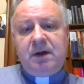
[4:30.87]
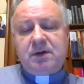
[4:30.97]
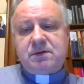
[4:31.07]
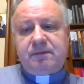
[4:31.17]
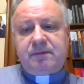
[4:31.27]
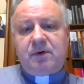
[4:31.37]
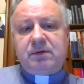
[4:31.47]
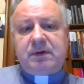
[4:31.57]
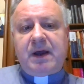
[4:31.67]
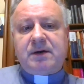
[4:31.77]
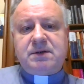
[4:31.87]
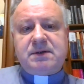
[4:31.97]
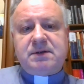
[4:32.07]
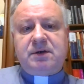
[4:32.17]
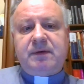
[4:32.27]
co w kontakcie
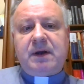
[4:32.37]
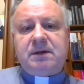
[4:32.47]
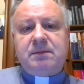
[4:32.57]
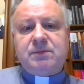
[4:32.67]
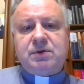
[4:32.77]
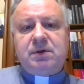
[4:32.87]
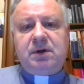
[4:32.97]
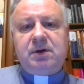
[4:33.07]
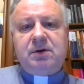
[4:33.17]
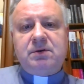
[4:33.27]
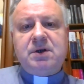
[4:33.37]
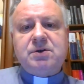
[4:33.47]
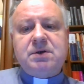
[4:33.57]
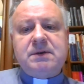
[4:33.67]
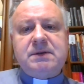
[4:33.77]
ze światem czyni go
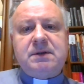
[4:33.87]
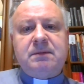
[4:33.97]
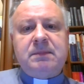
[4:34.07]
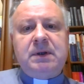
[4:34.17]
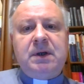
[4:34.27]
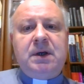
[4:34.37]
nieczystym,